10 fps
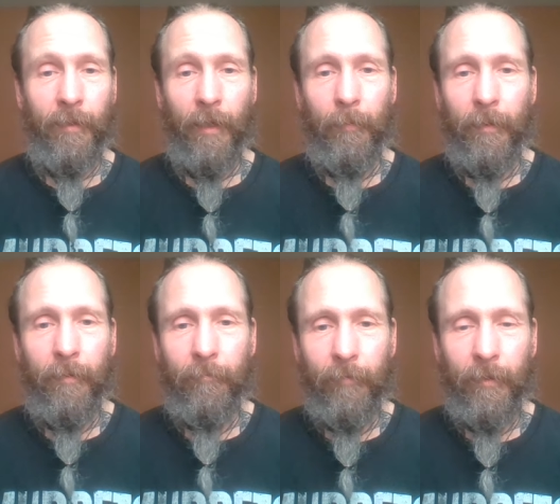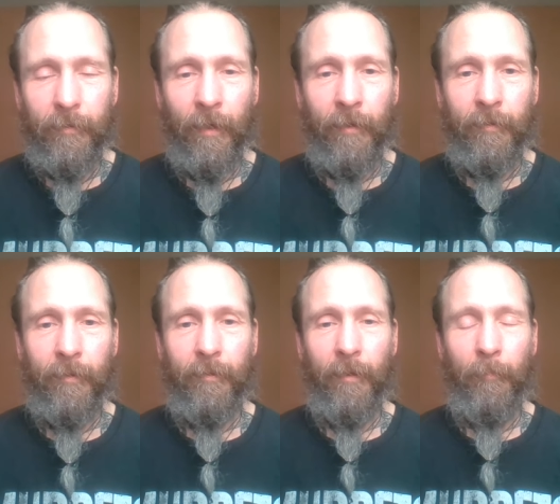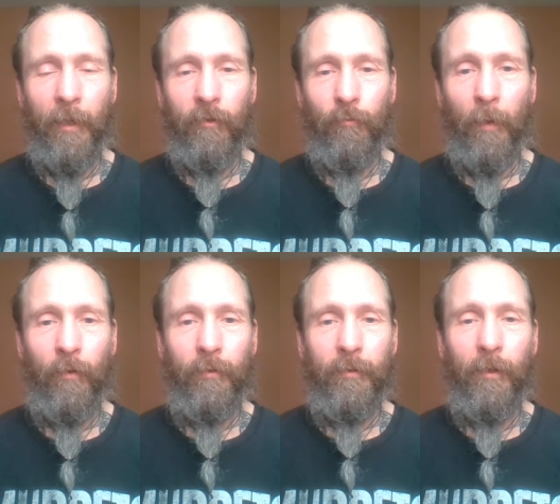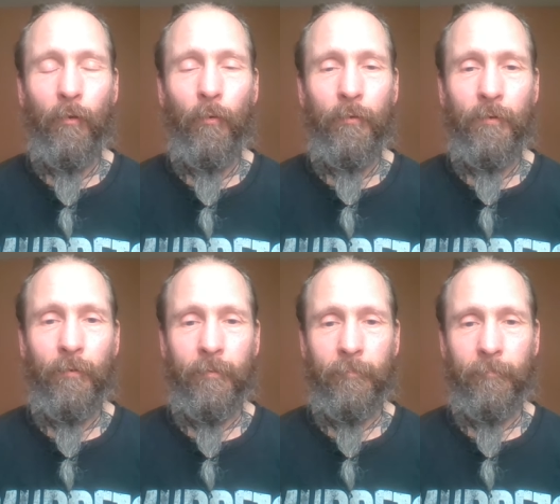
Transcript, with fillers: aber wie gesagt, der Mensch braucht eine Lösung.